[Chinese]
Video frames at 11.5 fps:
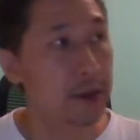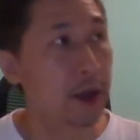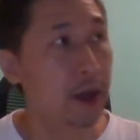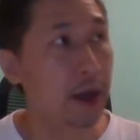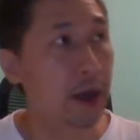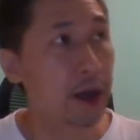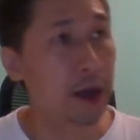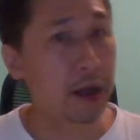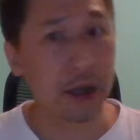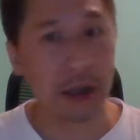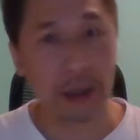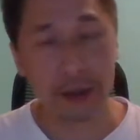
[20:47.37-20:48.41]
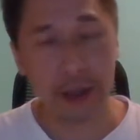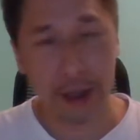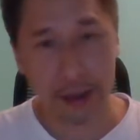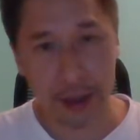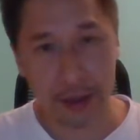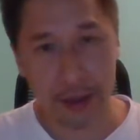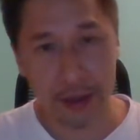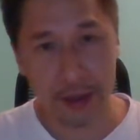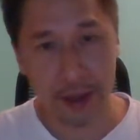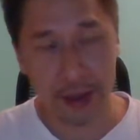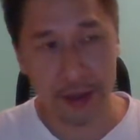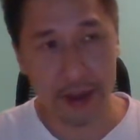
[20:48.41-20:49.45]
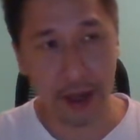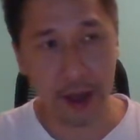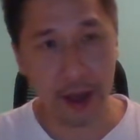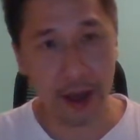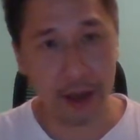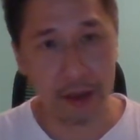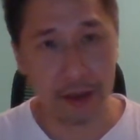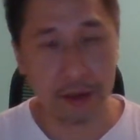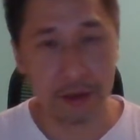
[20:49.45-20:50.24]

呃，大家想一想啊，